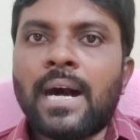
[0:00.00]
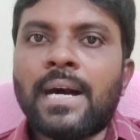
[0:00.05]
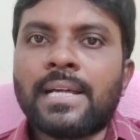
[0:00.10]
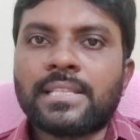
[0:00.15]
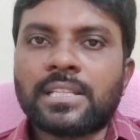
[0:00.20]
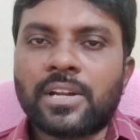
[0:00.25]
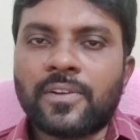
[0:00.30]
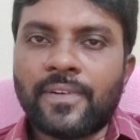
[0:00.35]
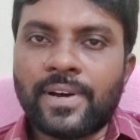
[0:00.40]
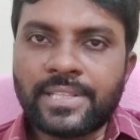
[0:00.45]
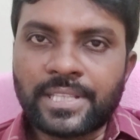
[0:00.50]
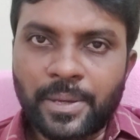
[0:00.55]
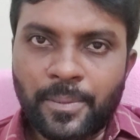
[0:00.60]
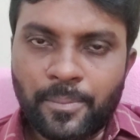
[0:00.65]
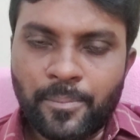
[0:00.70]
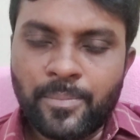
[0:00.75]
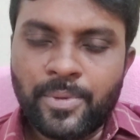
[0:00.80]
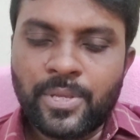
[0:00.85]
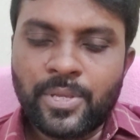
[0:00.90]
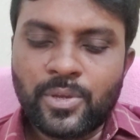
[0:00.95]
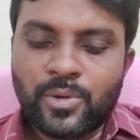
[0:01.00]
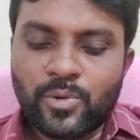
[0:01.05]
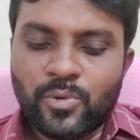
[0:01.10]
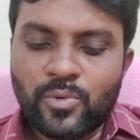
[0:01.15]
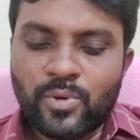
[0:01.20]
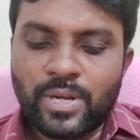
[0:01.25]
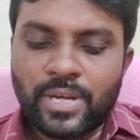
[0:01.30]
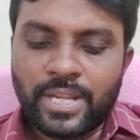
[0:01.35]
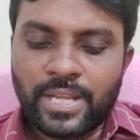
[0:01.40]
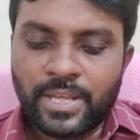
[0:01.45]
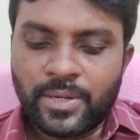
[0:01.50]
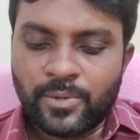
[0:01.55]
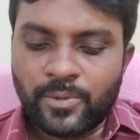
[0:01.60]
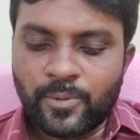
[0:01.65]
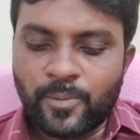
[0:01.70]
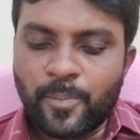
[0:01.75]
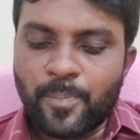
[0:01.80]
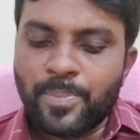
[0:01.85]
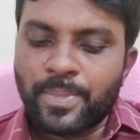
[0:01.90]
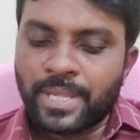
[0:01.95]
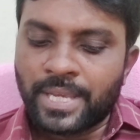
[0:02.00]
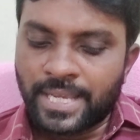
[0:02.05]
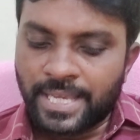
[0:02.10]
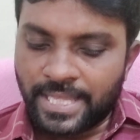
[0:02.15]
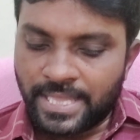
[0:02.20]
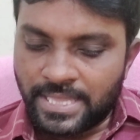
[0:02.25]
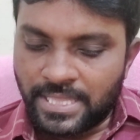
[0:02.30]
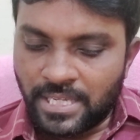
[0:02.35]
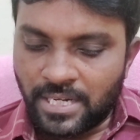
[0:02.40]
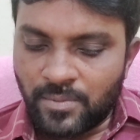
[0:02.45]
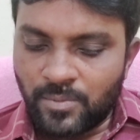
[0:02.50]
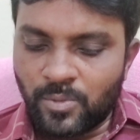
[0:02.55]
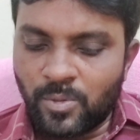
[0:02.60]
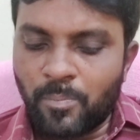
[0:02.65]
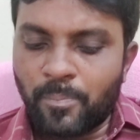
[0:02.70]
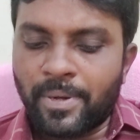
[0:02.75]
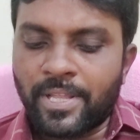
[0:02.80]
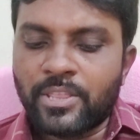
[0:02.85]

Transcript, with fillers: ఆ తర్వాత మీరు నేను ఇద్దరము